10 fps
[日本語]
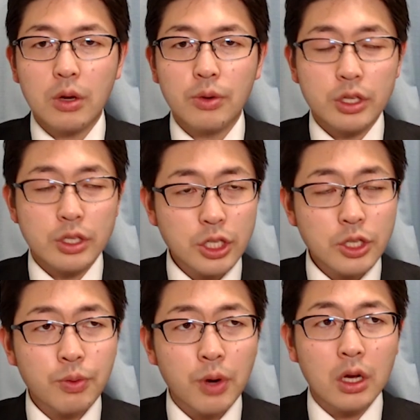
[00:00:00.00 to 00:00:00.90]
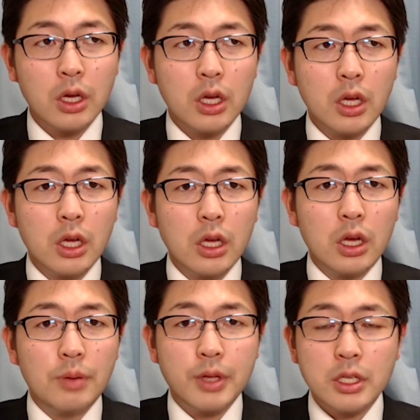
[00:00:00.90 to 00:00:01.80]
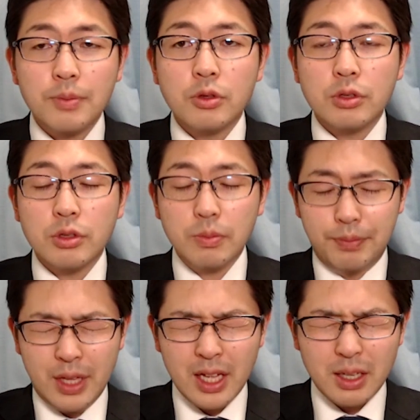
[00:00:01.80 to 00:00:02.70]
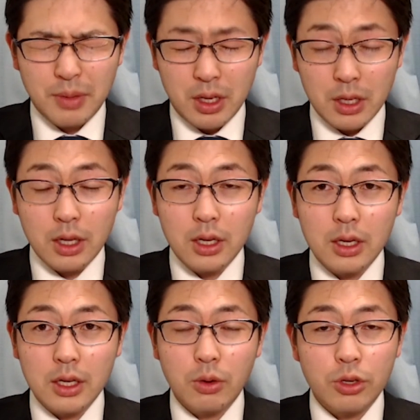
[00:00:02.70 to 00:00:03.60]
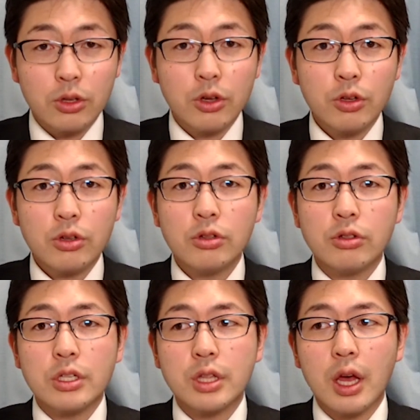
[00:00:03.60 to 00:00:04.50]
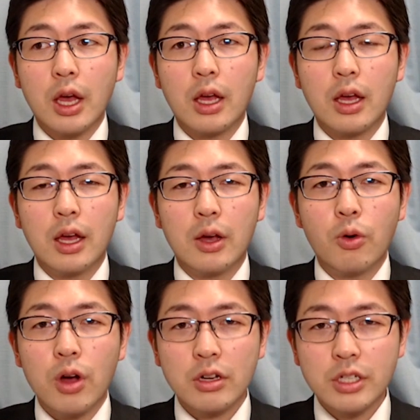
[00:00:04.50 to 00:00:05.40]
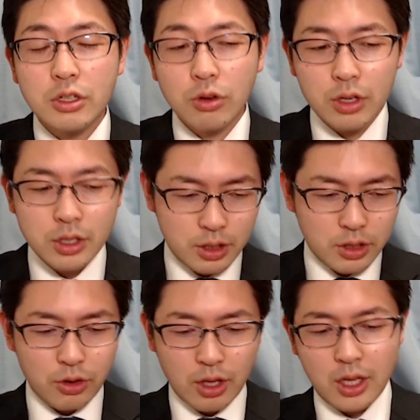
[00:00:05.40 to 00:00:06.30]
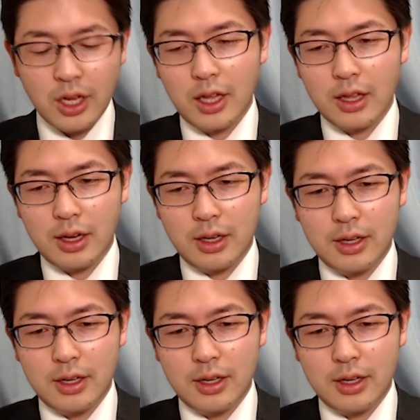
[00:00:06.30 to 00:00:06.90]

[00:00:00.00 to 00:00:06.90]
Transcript: えー、私自身は、えー、皆さんも、皆様あ、お一人お一人のですね、合格に直結するような何か、